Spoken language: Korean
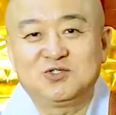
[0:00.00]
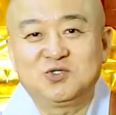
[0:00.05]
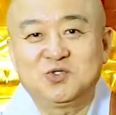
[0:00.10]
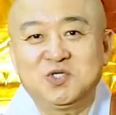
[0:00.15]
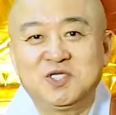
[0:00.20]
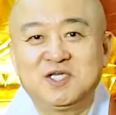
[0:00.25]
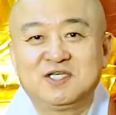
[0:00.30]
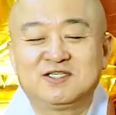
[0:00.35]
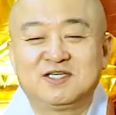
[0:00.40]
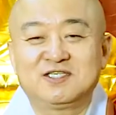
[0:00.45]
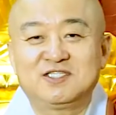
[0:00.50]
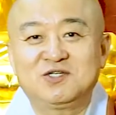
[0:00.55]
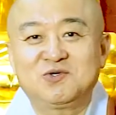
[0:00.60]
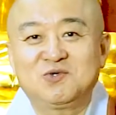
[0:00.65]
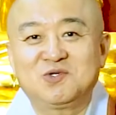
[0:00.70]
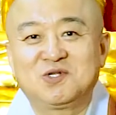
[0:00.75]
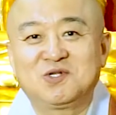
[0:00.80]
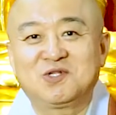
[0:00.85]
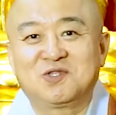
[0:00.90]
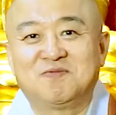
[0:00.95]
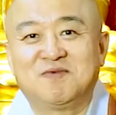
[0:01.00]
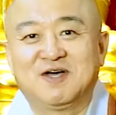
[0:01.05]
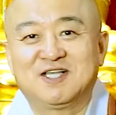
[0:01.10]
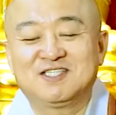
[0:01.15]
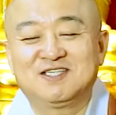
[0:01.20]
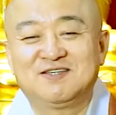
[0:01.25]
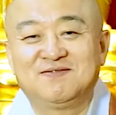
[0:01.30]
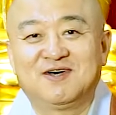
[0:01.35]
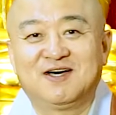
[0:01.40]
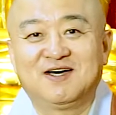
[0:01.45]
주위에 제 친구들도
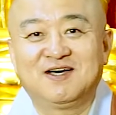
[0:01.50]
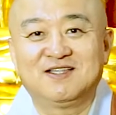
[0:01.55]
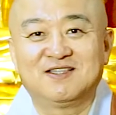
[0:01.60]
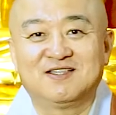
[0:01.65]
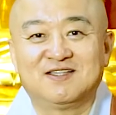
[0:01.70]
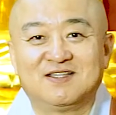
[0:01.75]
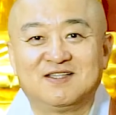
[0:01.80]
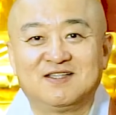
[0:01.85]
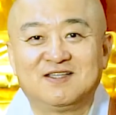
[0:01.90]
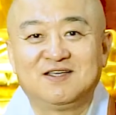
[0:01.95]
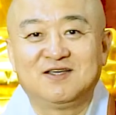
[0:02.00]
많지만